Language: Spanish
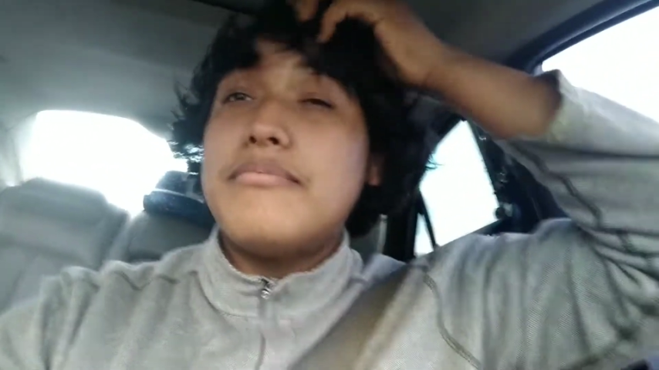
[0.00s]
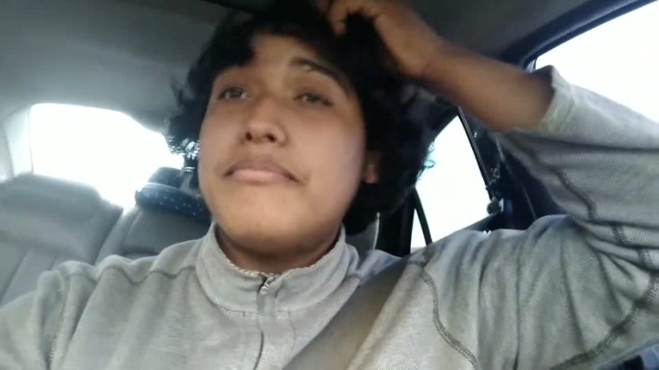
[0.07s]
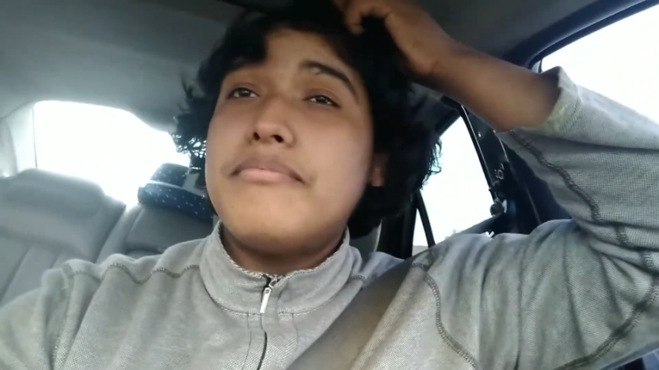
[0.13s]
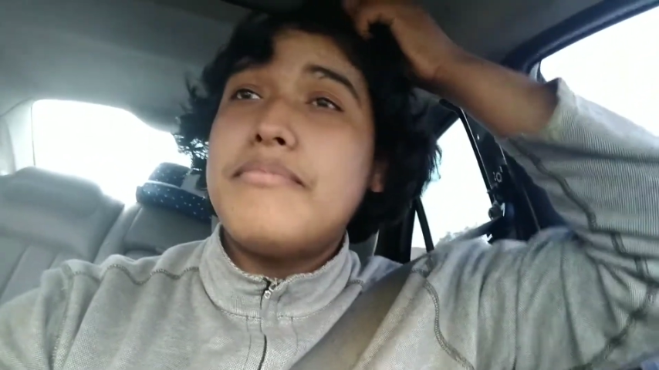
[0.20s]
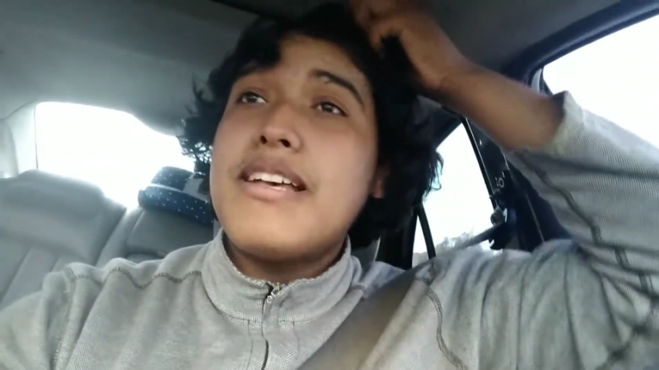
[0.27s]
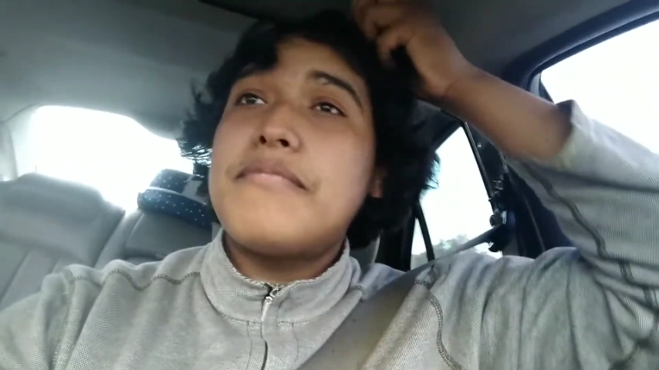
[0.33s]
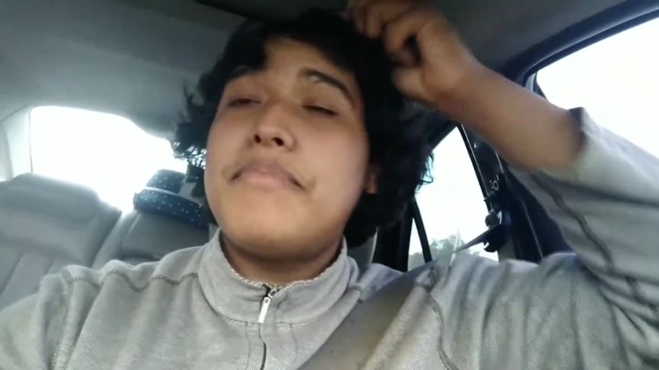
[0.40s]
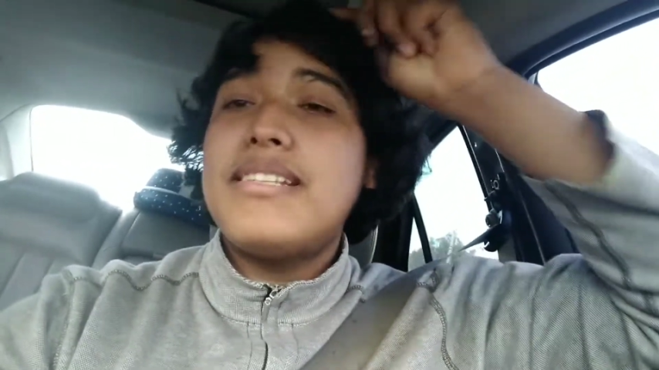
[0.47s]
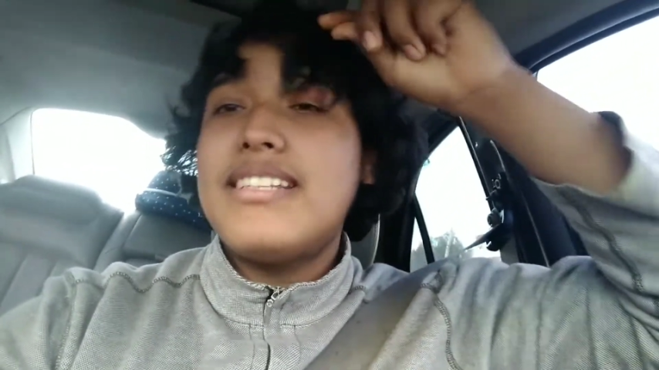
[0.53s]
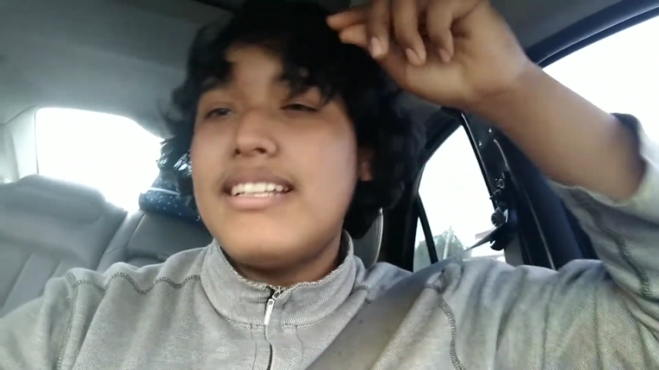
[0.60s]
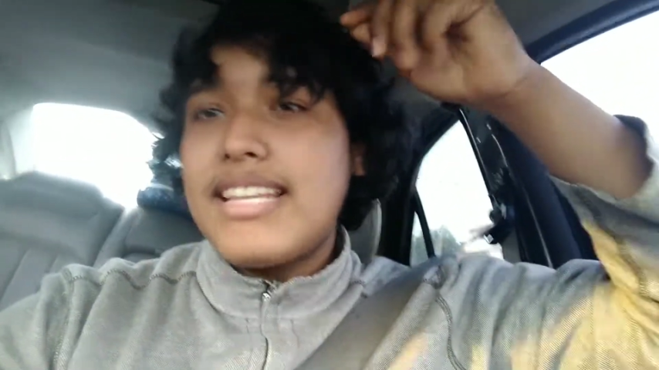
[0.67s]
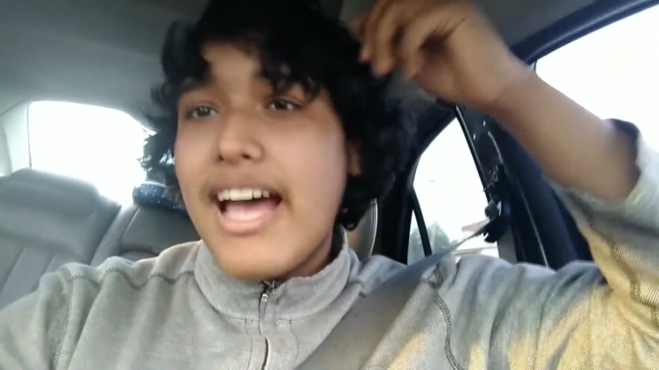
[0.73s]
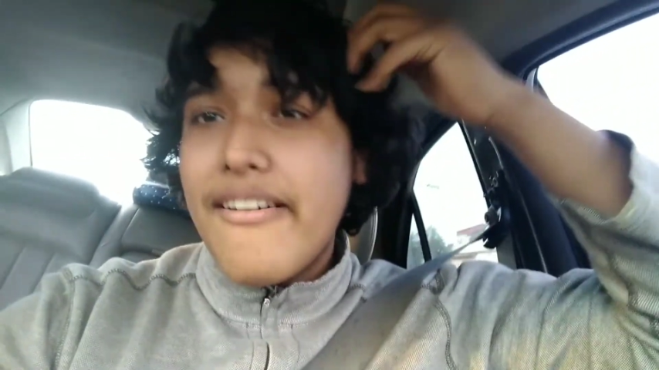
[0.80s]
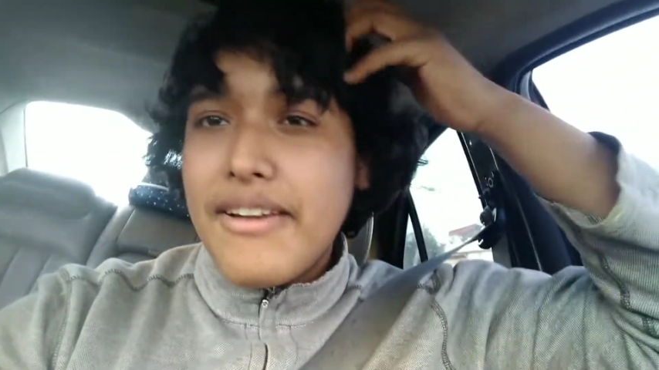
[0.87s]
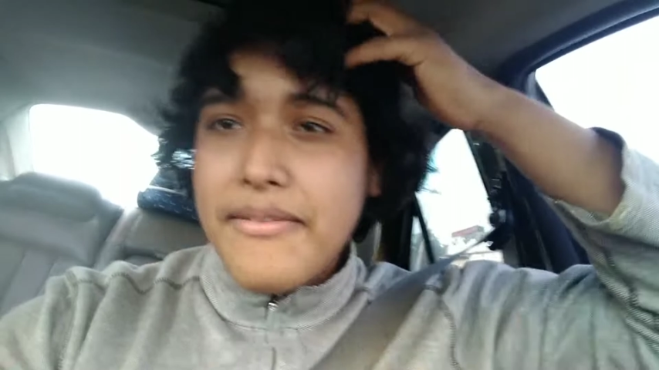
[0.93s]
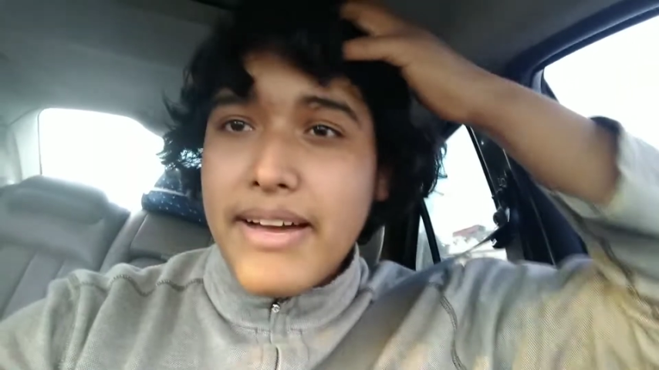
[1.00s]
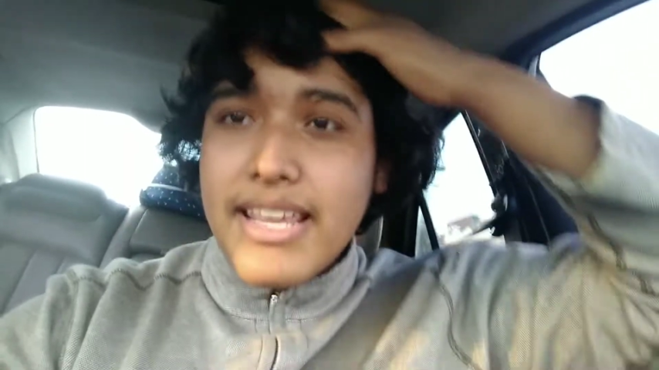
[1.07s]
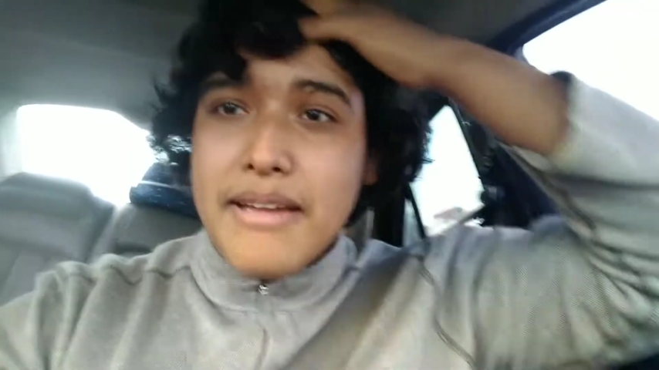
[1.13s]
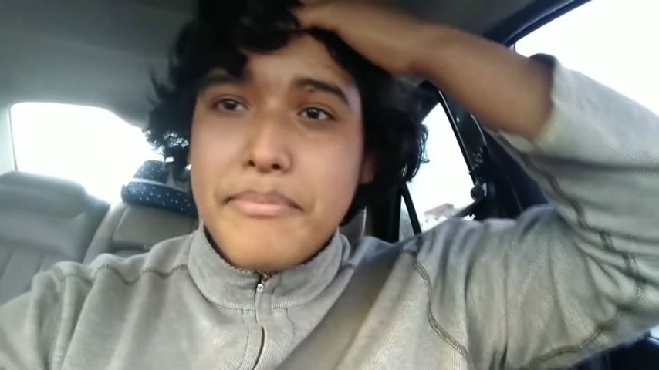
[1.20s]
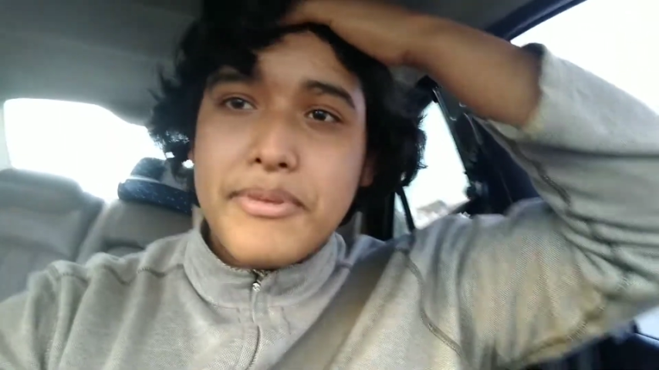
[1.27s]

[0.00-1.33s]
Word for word: más presentable vaya,